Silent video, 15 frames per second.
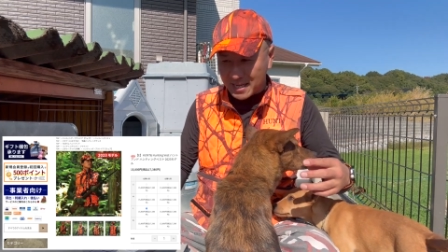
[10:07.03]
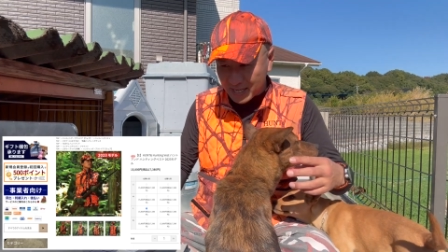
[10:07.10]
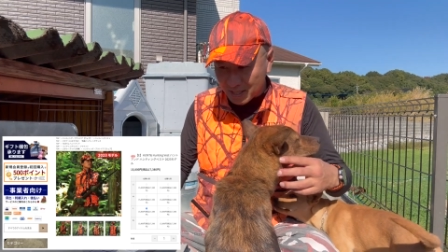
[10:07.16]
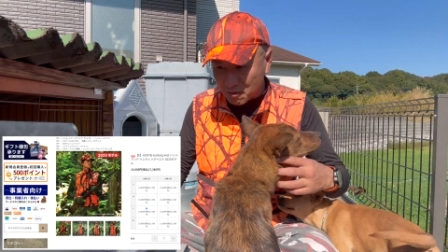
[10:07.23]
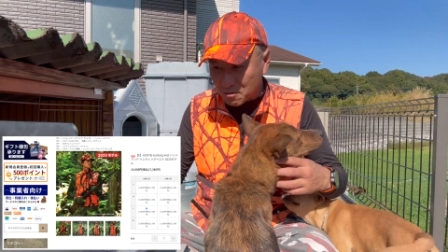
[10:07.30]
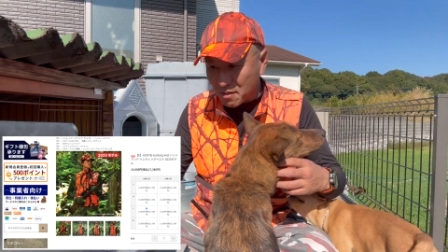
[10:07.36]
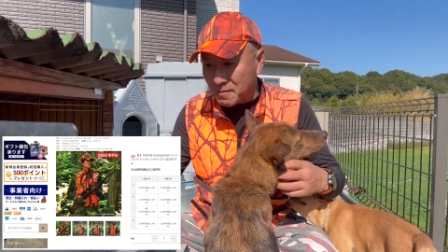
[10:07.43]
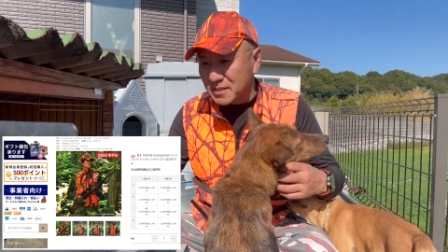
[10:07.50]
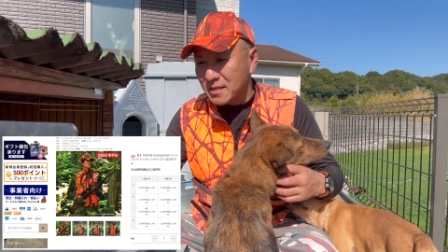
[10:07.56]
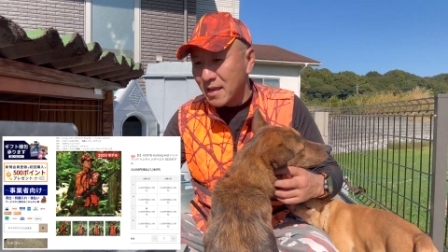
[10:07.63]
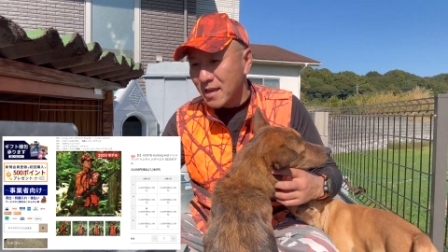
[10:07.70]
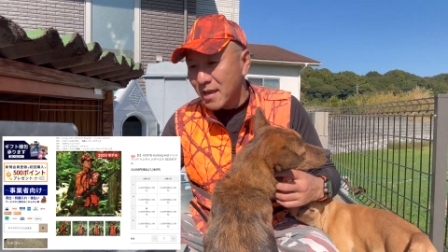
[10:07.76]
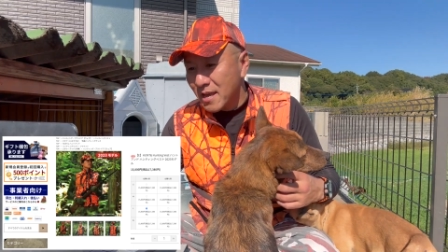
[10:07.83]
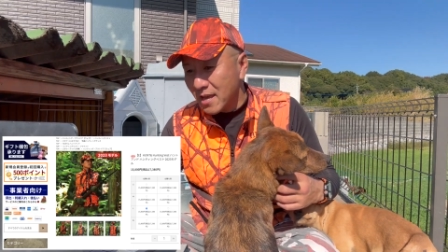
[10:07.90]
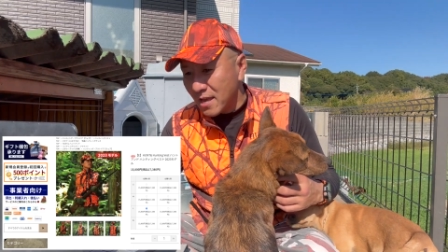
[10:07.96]
ありがとうございます。
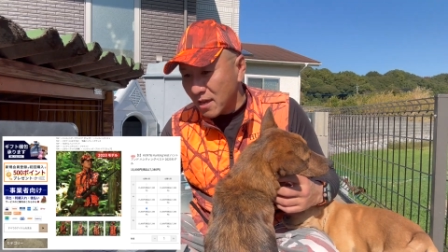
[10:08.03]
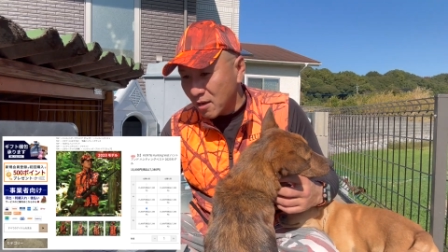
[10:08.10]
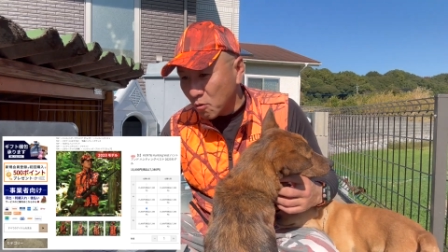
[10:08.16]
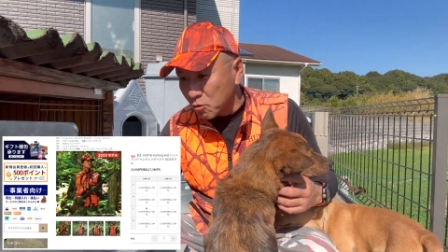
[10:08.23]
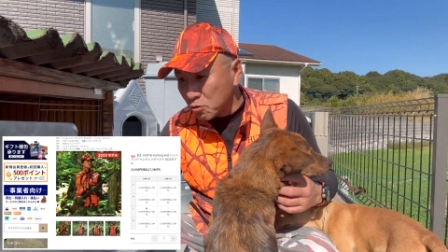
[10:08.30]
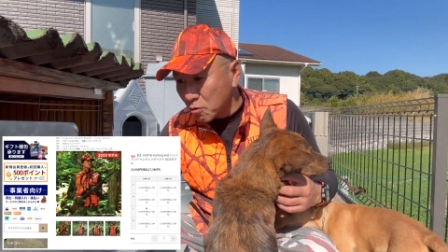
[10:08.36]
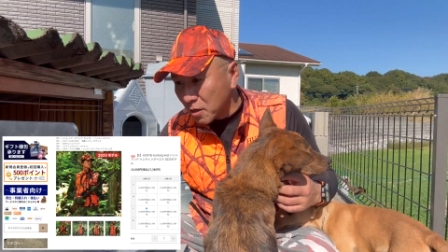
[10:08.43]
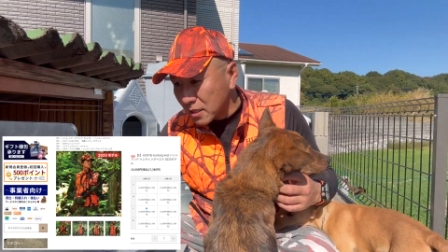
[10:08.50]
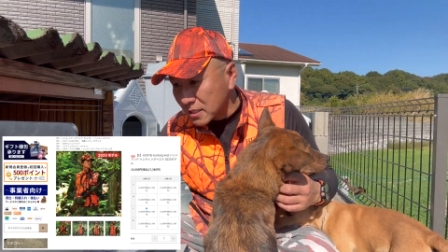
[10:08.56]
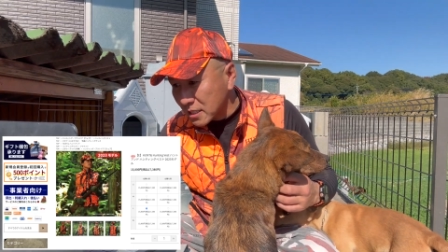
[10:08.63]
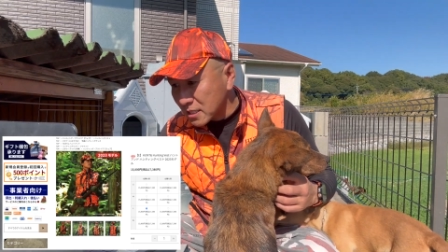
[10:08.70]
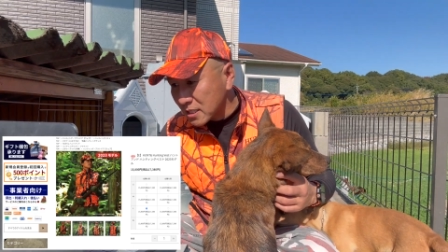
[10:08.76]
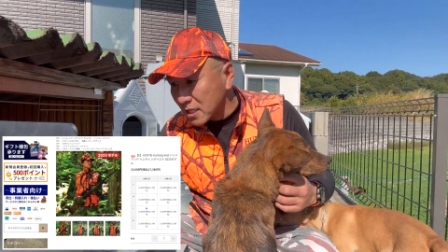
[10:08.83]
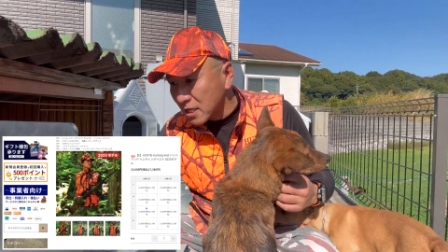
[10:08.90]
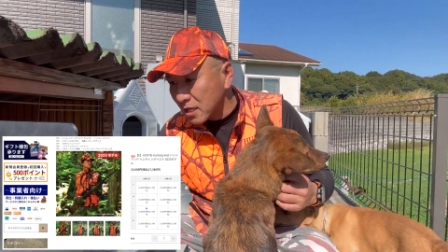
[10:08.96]
ご紹介さ
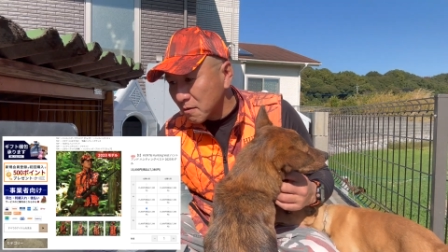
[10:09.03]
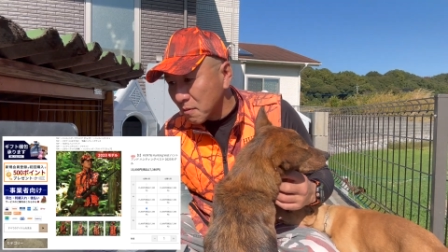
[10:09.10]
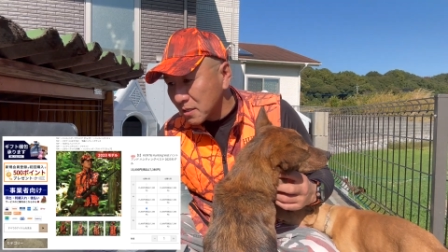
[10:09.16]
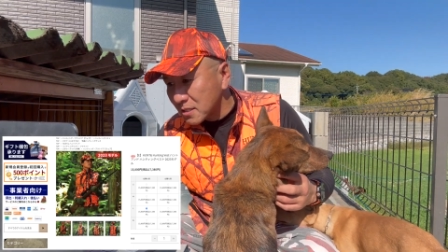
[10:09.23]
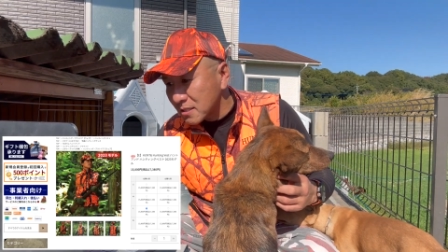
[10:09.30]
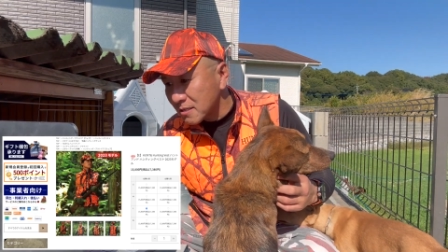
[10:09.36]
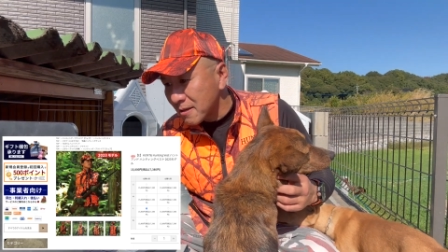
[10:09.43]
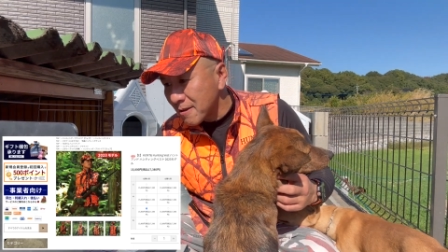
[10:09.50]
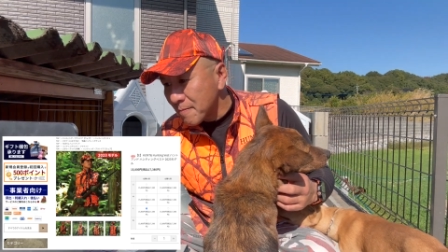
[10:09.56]
せていただきます。